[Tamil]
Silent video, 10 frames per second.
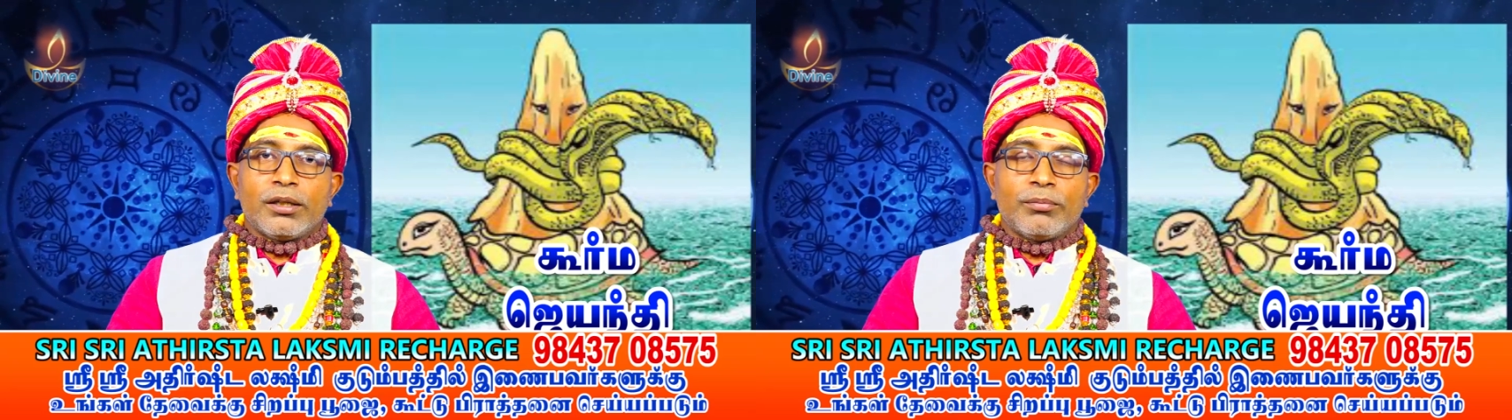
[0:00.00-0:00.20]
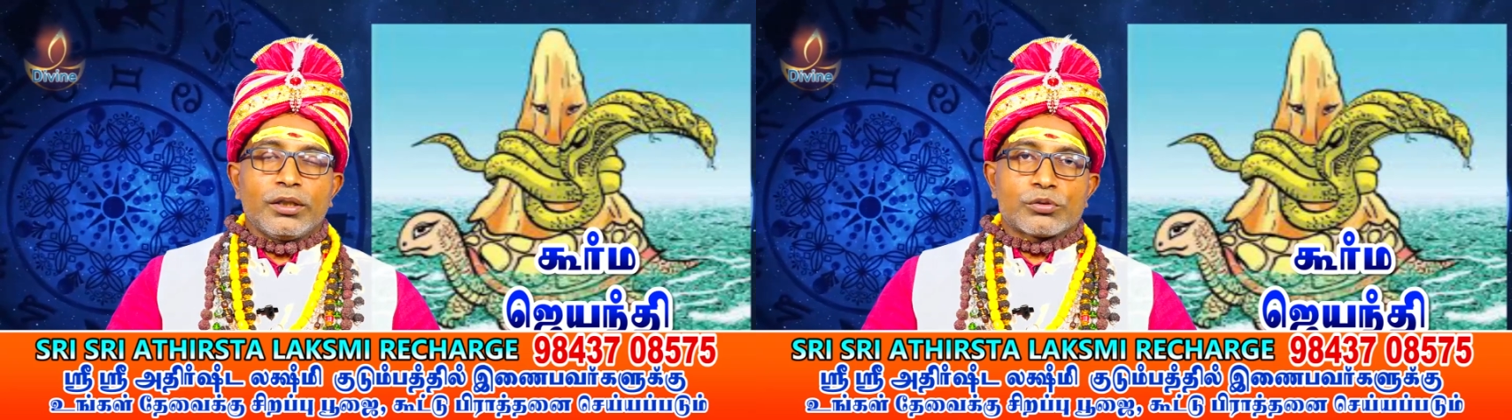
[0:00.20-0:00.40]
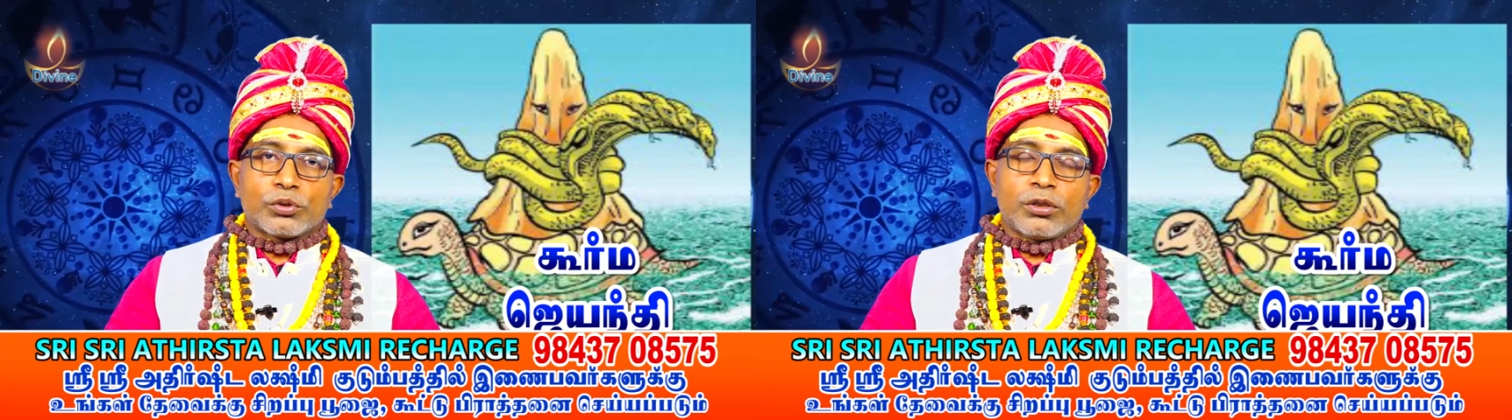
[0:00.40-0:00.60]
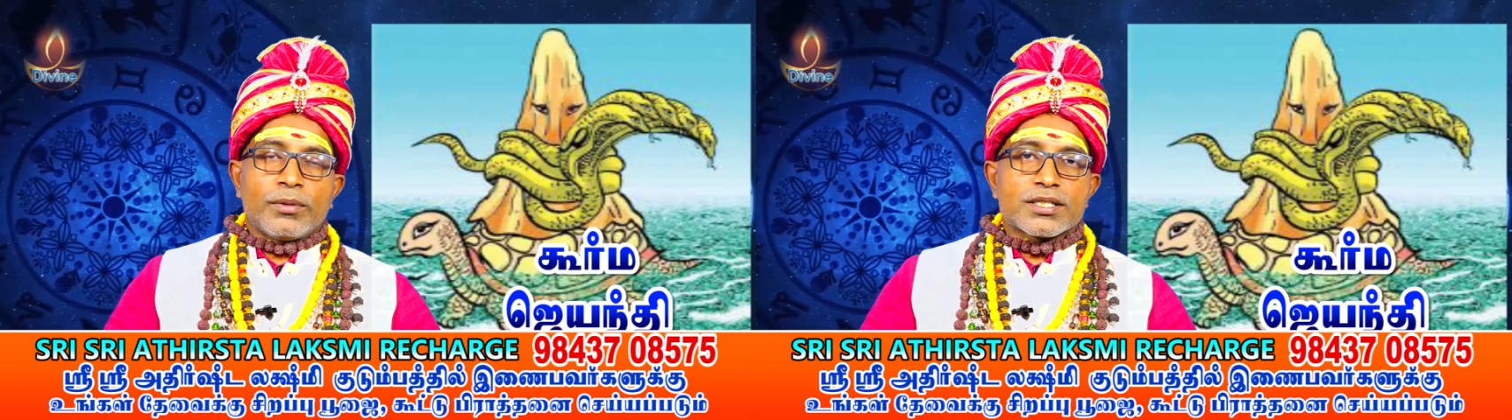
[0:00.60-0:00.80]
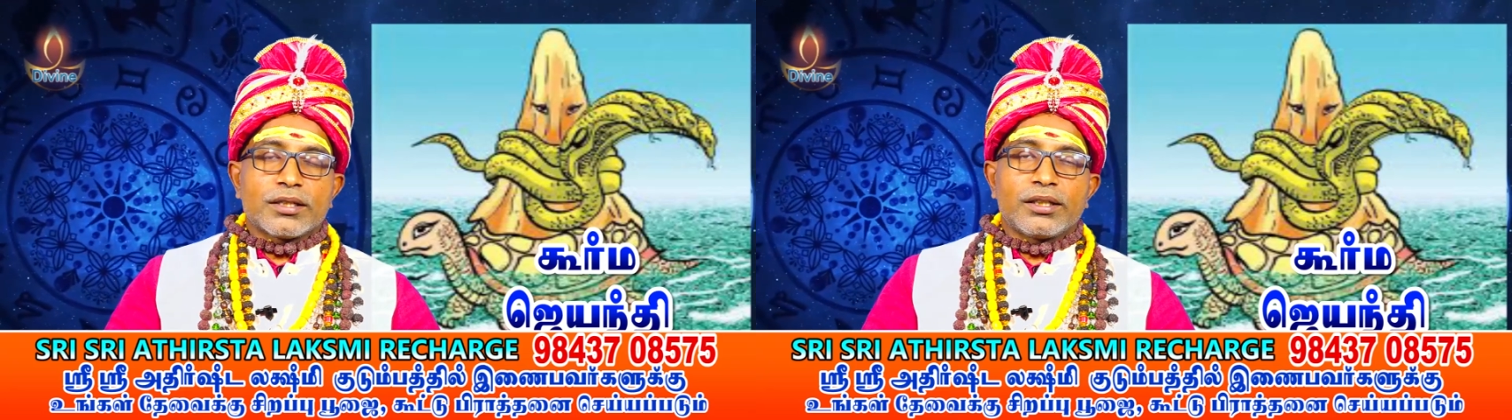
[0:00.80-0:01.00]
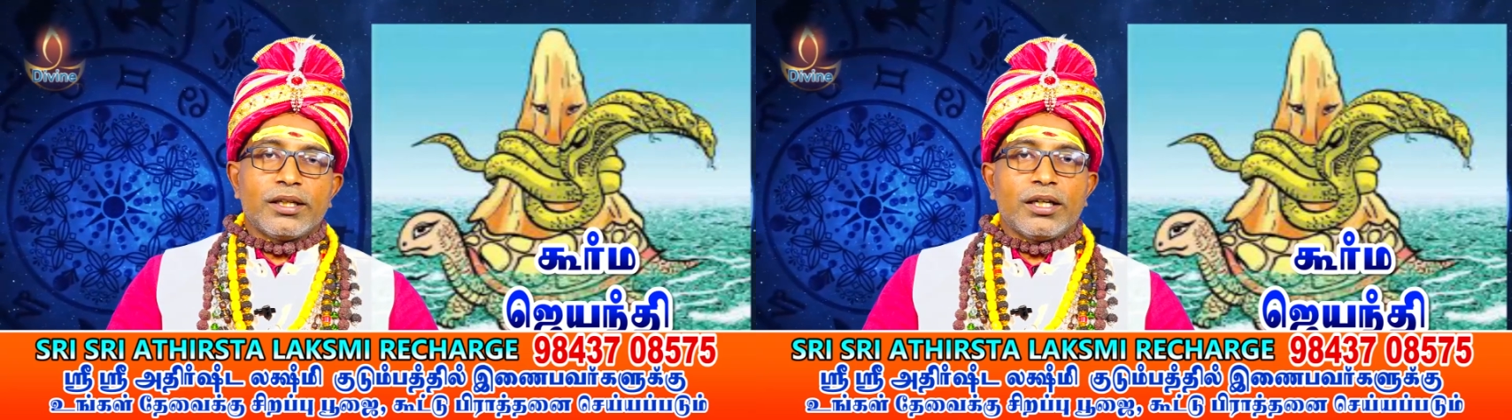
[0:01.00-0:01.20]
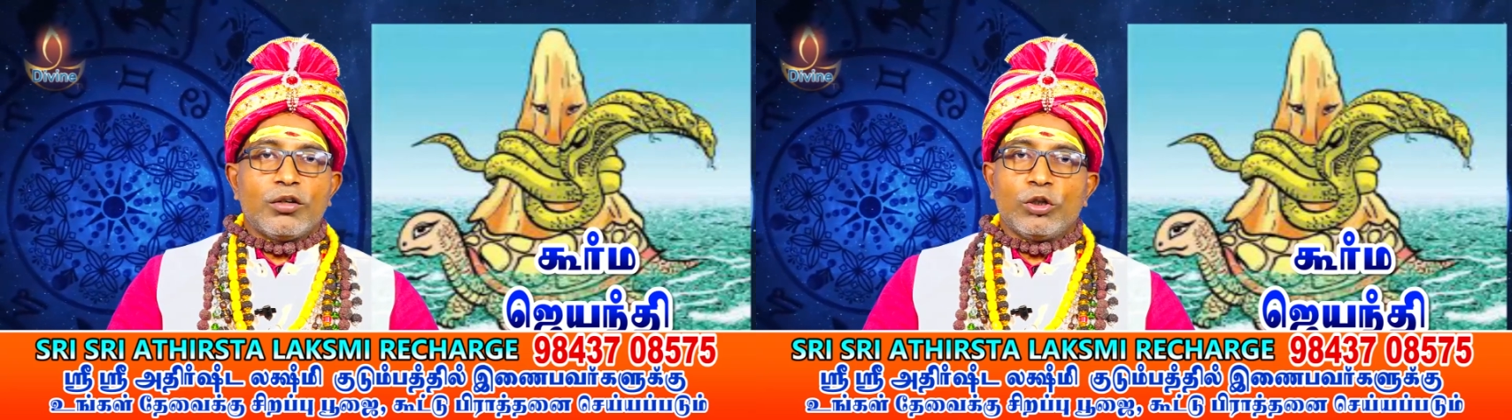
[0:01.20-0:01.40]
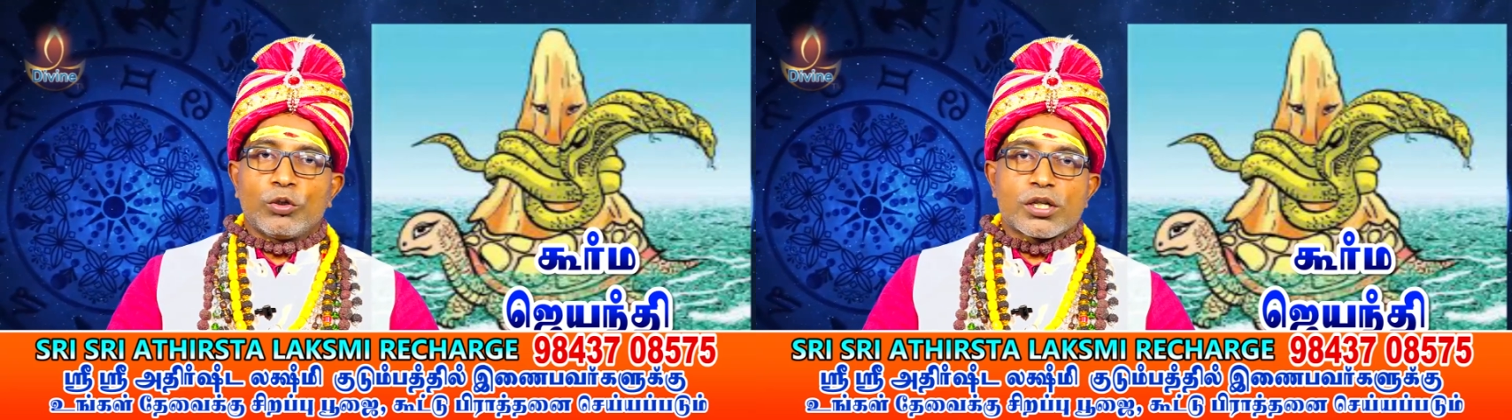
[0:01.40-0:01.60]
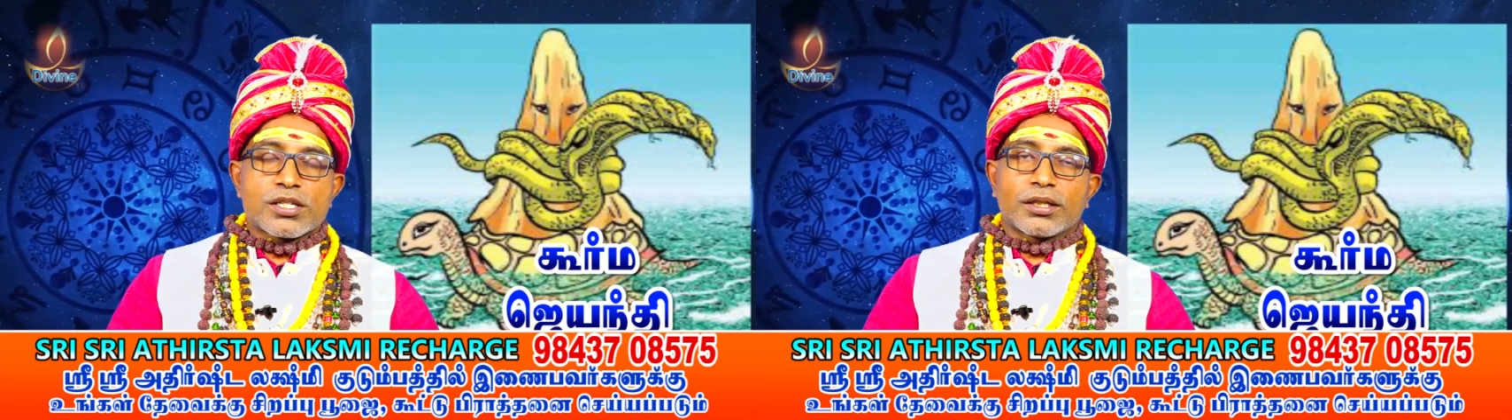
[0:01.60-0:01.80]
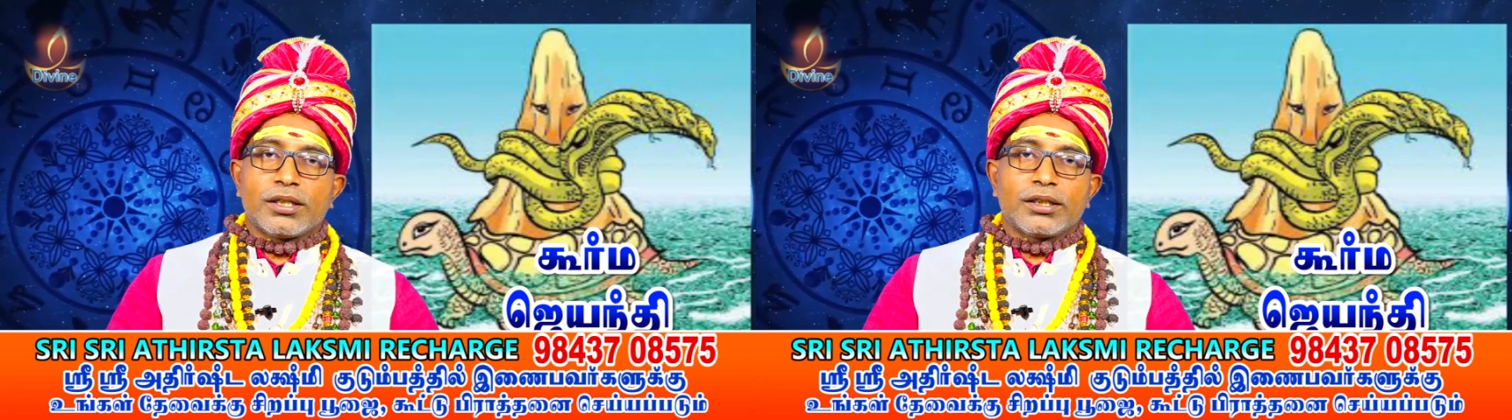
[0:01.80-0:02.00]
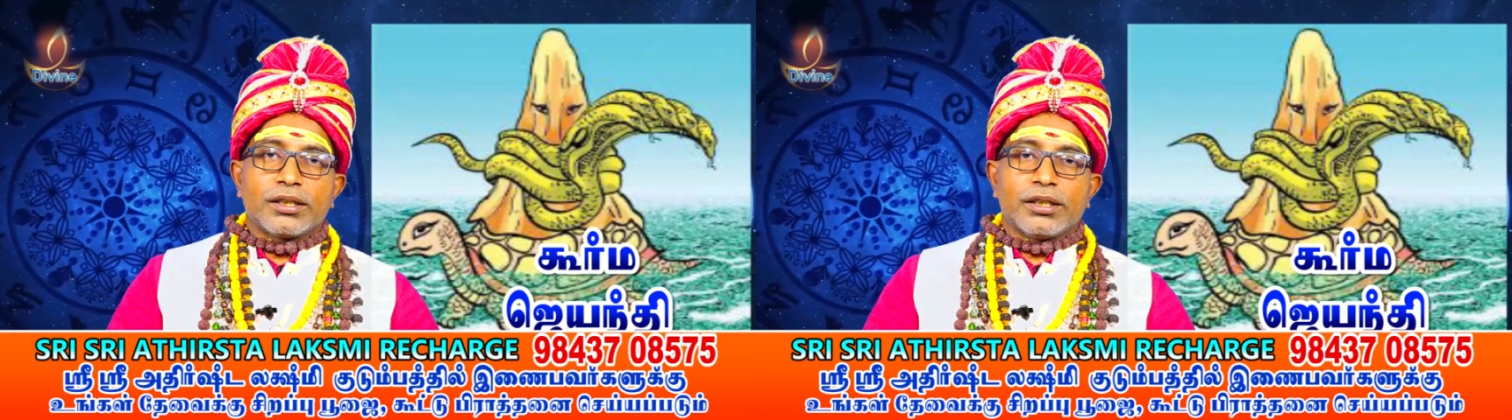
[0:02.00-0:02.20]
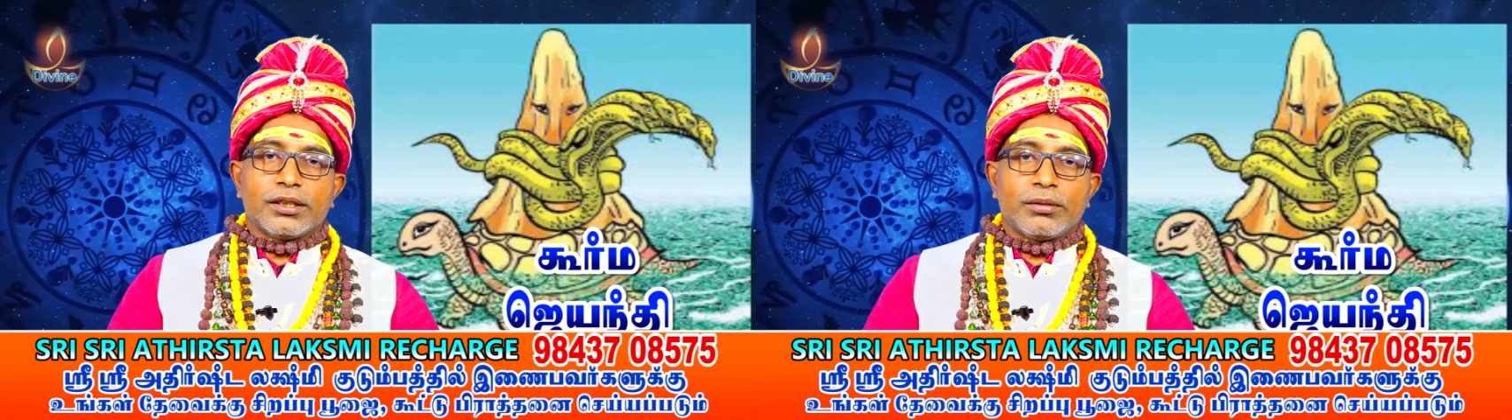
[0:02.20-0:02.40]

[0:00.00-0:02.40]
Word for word: நம்மளுக்கு சுத்தமாக சத்தே இல்லை அவங்க கூட சத்தாக இருக்காங்க